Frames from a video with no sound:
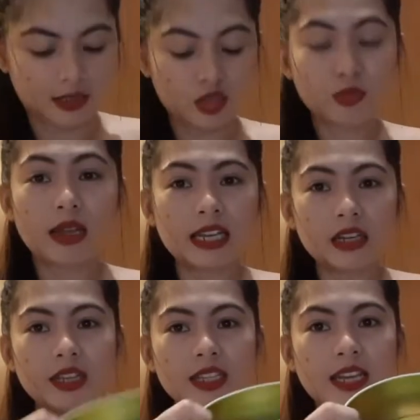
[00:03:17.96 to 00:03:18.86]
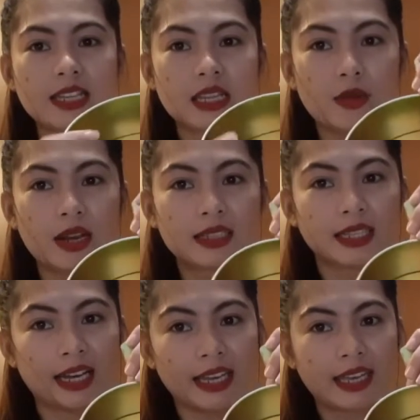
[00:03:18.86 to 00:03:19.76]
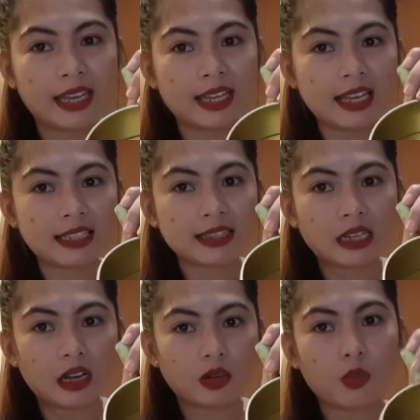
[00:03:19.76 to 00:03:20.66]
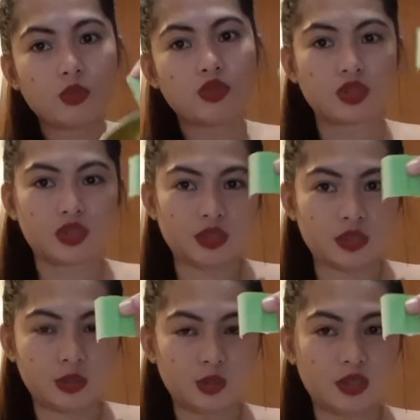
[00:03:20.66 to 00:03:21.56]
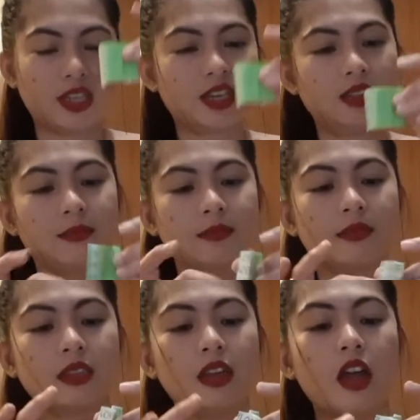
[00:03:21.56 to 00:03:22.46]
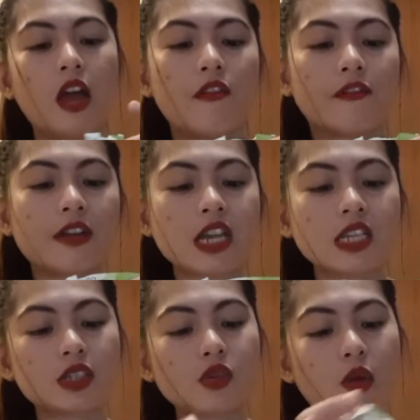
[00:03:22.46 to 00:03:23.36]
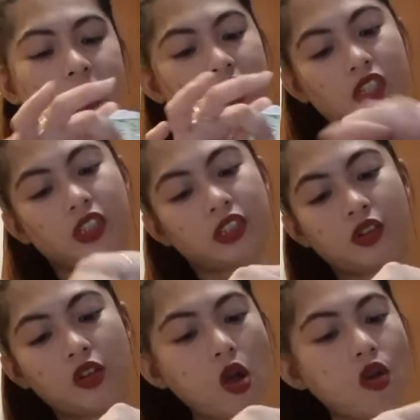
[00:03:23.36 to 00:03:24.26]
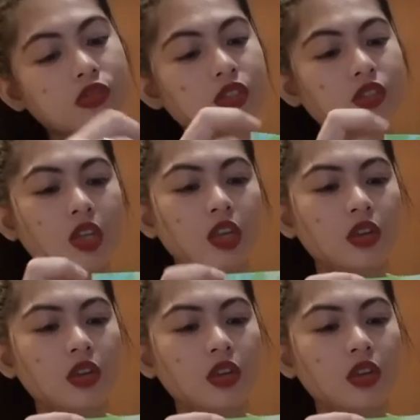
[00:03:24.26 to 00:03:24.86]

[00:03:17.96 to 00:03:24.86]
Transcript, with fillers: So, malinaw yan, guys. Ha? Walang daya yan. Lahat naka-close. Ayan. First question goes to...